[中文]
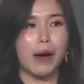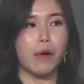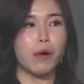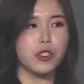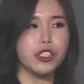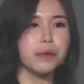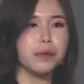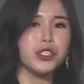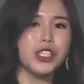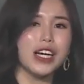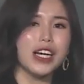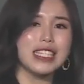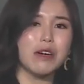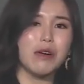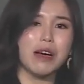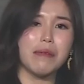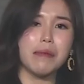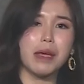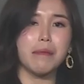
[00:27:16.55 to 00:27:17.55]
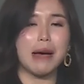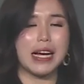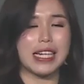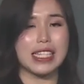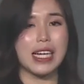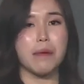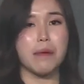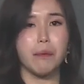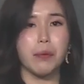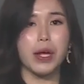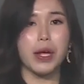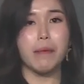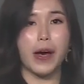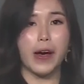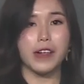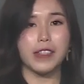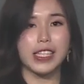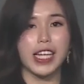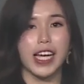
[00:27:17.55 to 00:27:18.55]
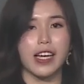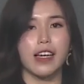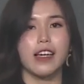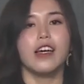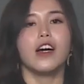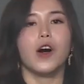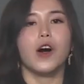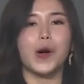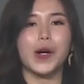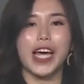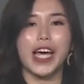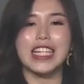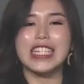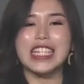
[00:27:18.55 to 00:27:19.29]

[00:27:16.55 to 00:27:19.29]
我需不需要在外面买这个 prebiotic？OK，